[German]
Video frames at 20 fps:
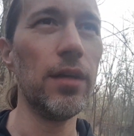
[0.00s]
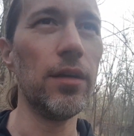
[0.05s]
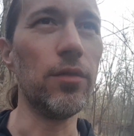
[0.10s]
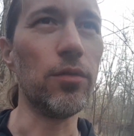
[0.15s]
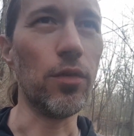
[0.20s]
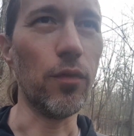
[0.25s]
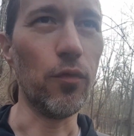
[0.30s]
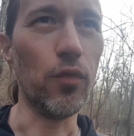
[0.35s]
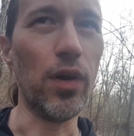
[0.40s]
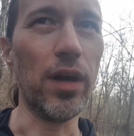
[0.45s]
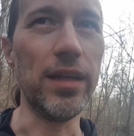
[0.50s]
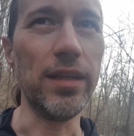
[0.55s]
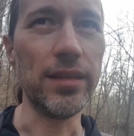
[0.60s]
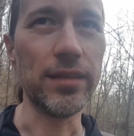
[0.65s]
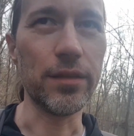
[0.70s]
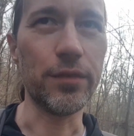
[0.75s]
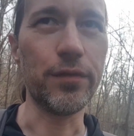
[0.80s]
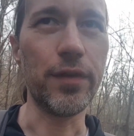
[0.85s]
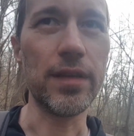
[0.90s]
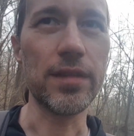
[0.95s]
oder woran ich
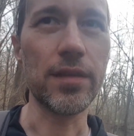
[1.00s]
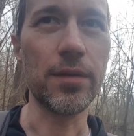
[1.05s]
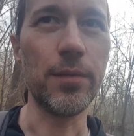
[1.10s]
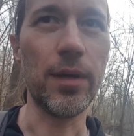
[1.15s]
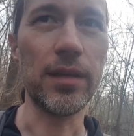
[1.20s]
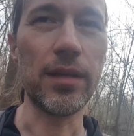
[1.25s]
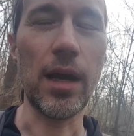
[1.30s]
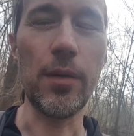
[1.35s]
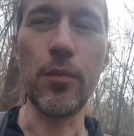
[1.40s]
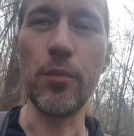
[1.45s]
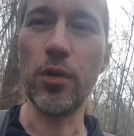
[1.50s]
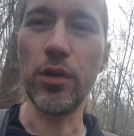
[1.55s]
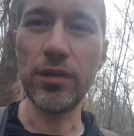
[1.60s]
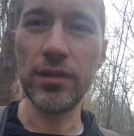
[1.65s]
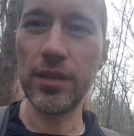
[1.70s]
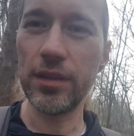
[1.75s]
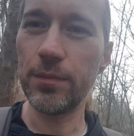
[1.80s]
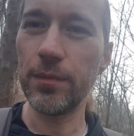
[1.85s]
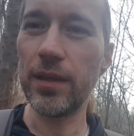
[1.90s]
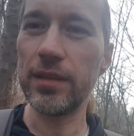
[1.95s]
das festgemacht habe,
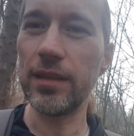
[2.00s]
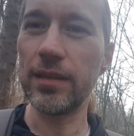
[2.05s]
möchte ich mal,